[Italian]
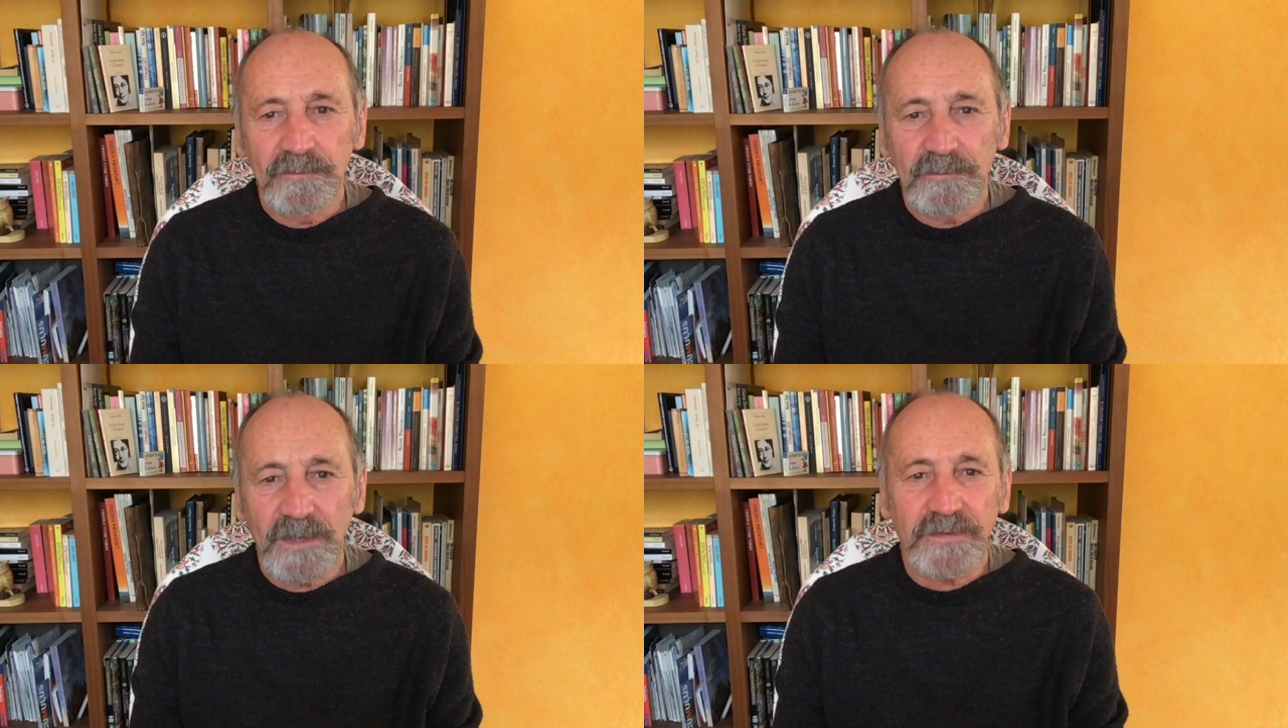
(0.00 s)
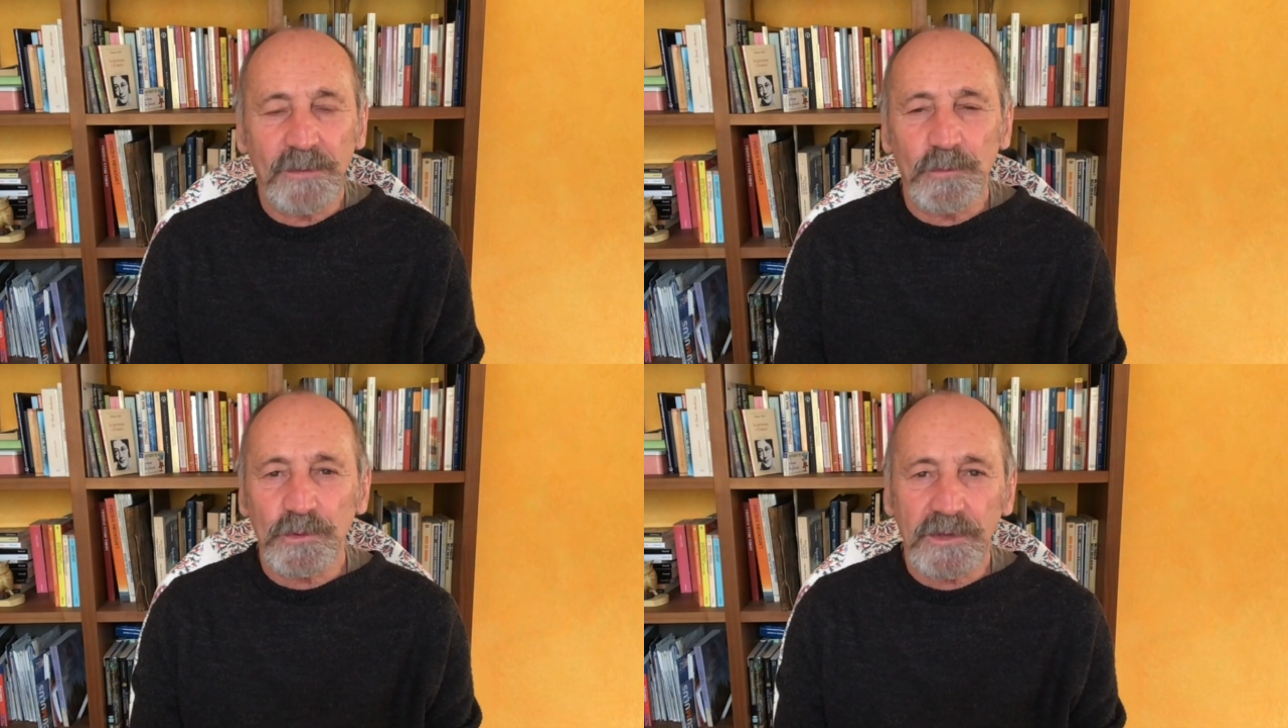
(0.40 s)
La
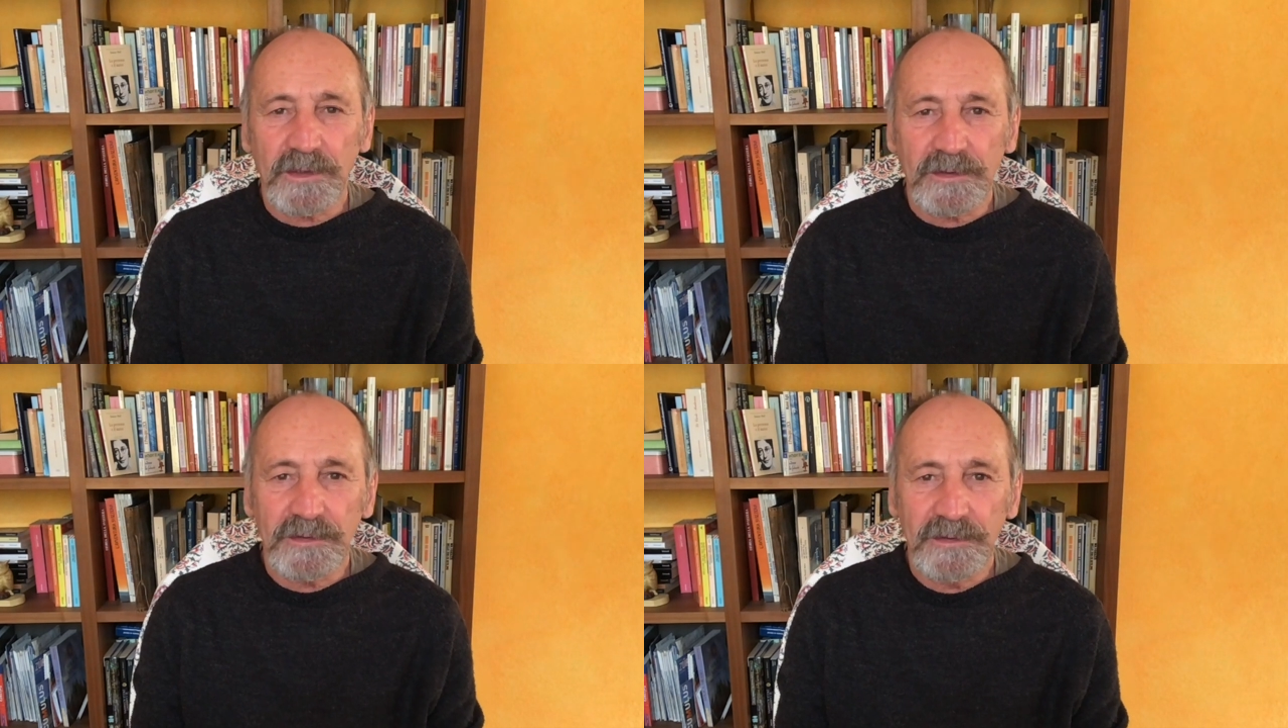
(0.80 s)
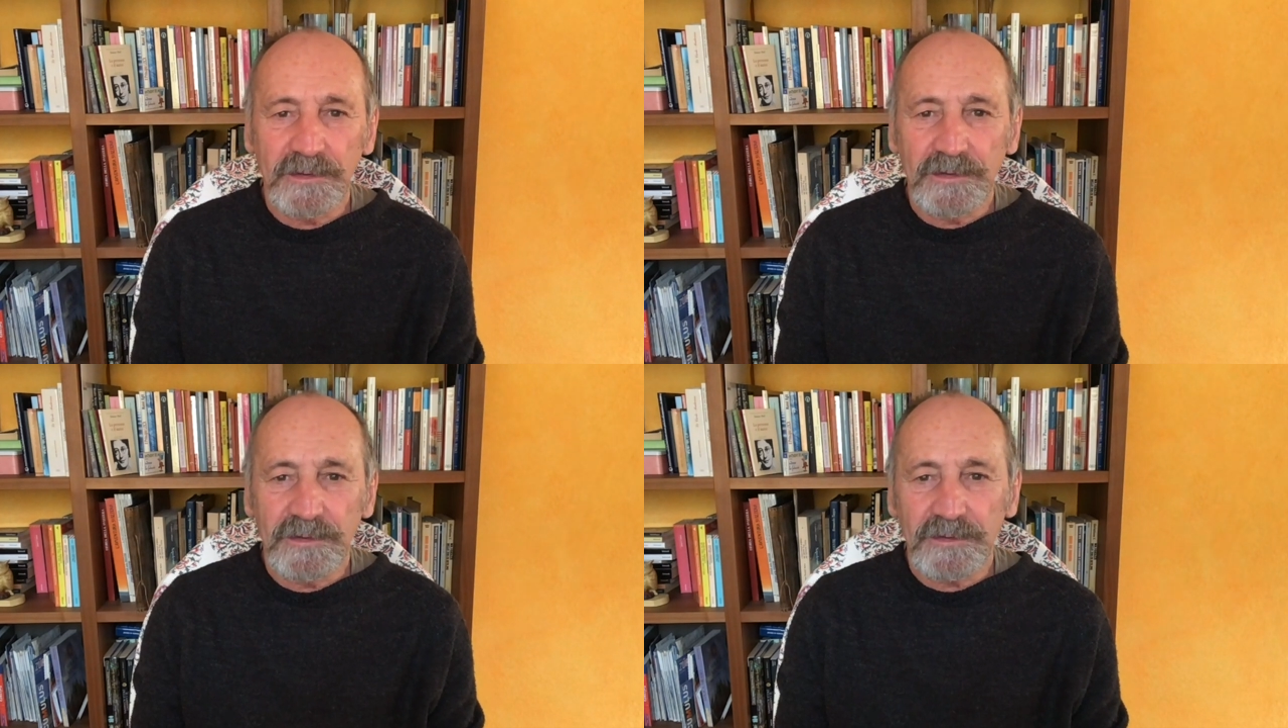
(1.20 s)
famosa
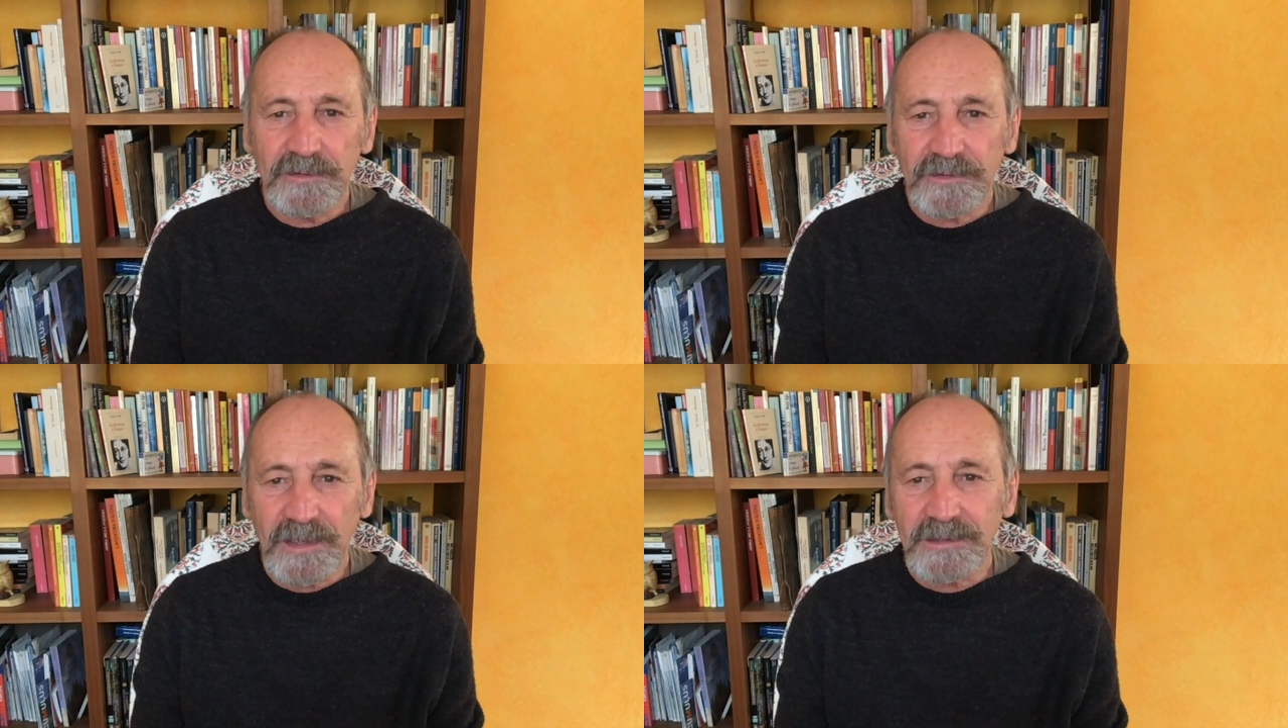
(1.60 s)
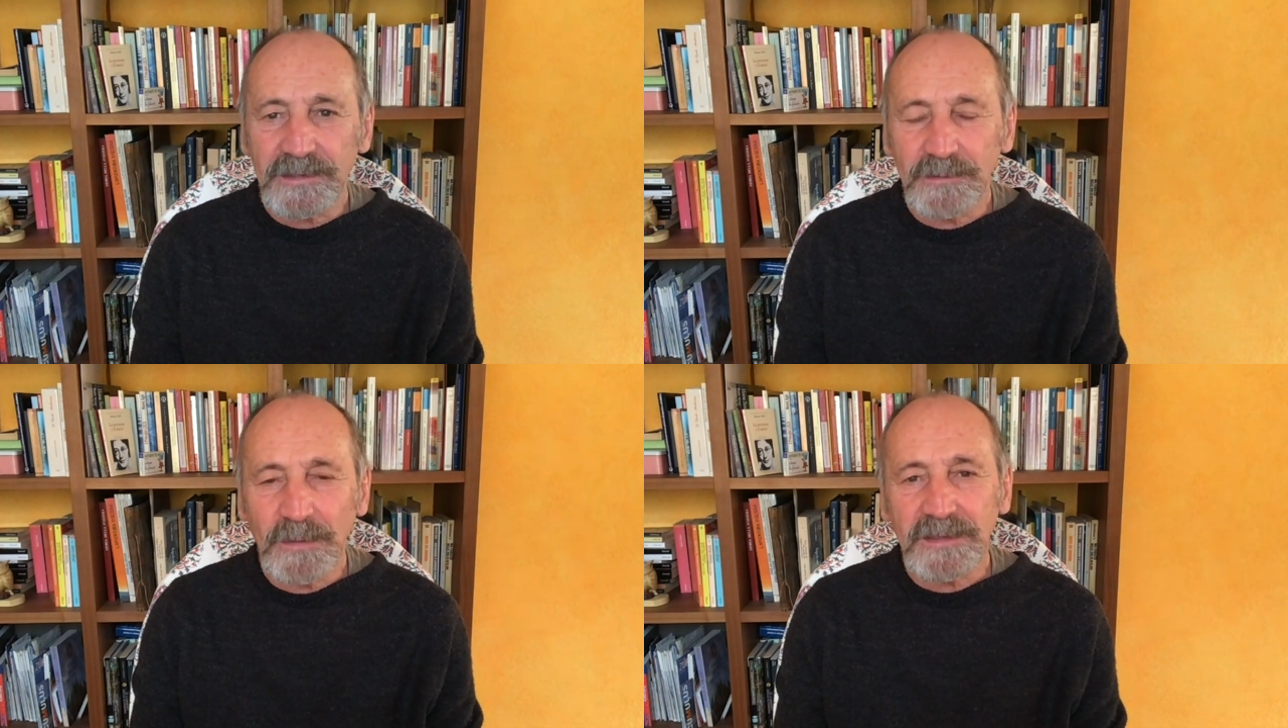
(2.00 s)
frase
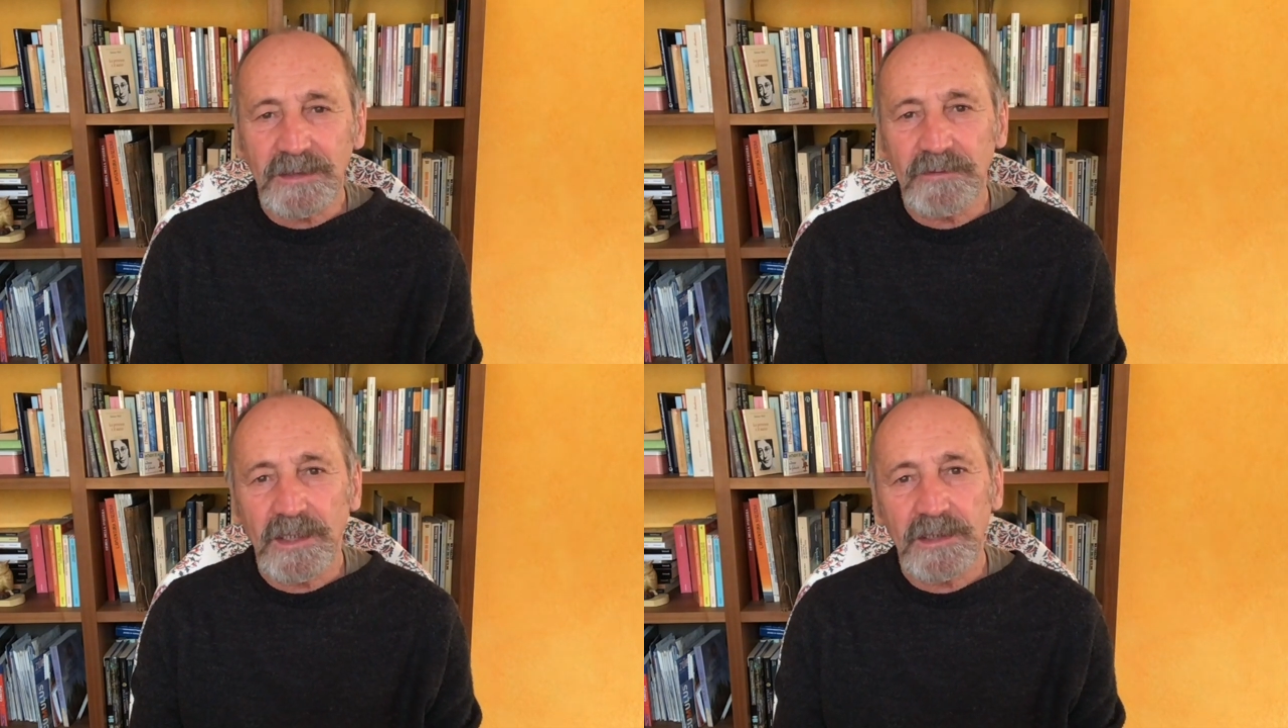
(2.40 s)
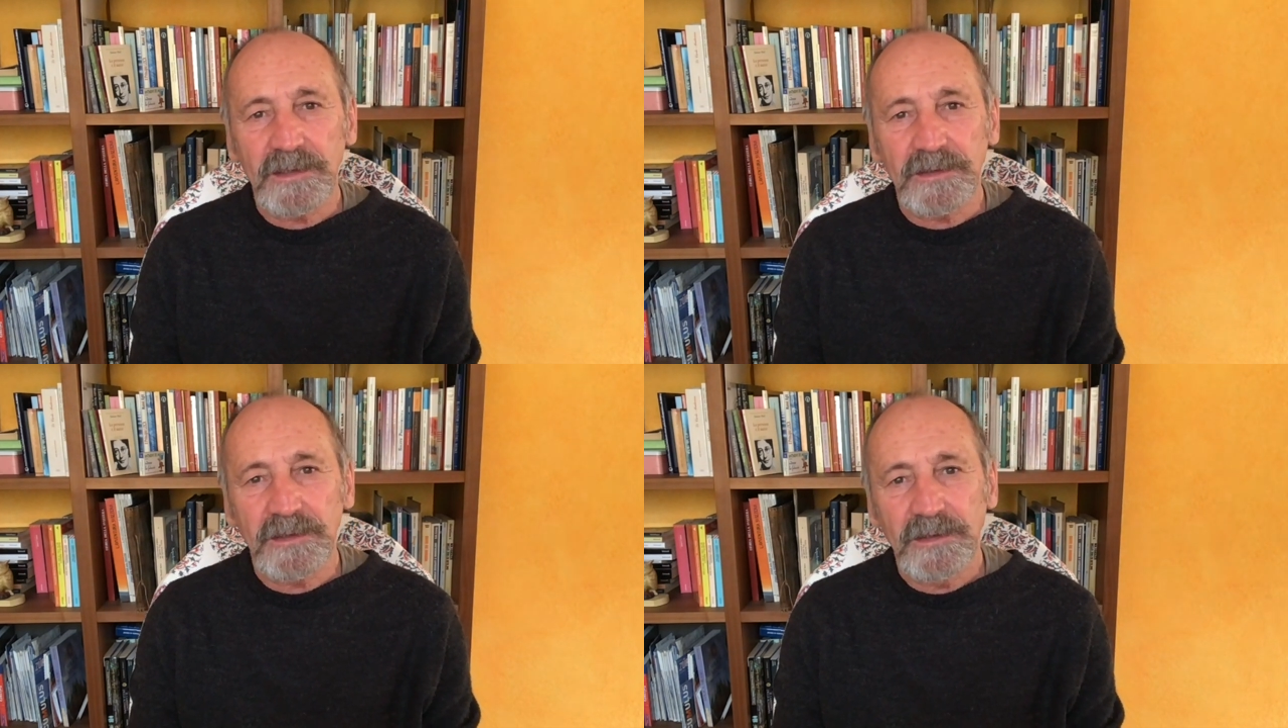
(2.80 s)
di
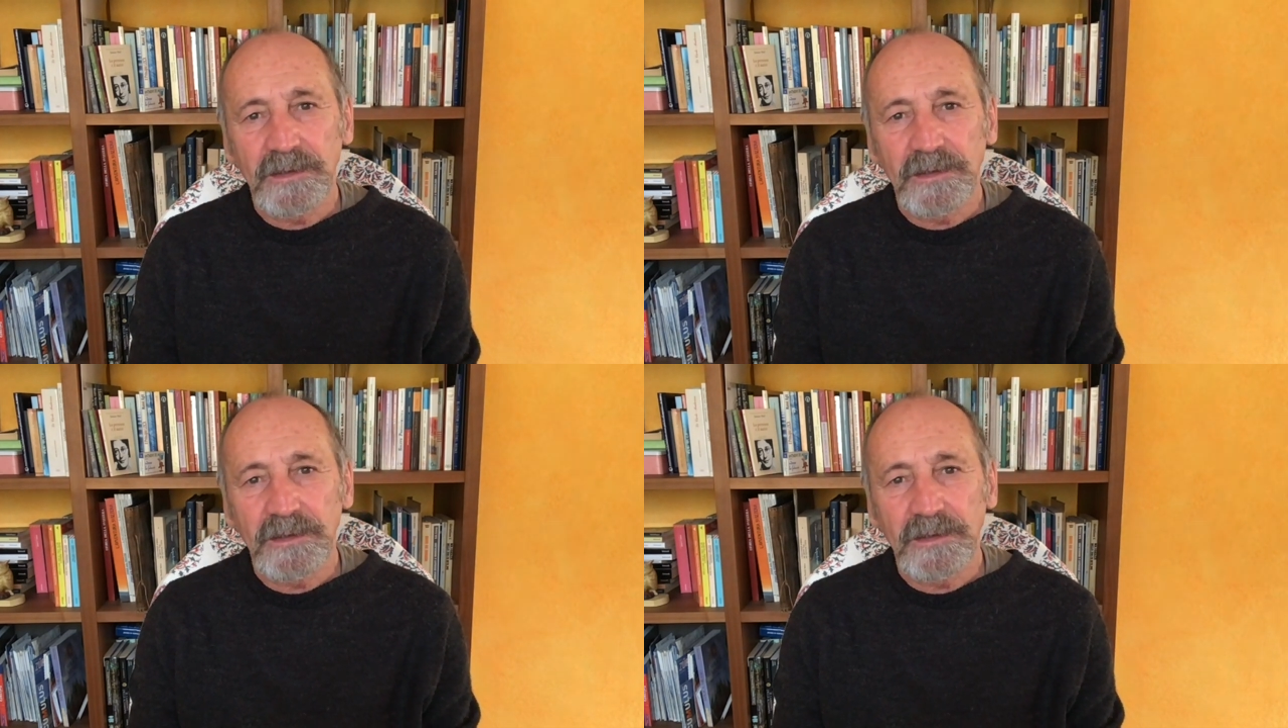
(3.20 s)
Machiavelli,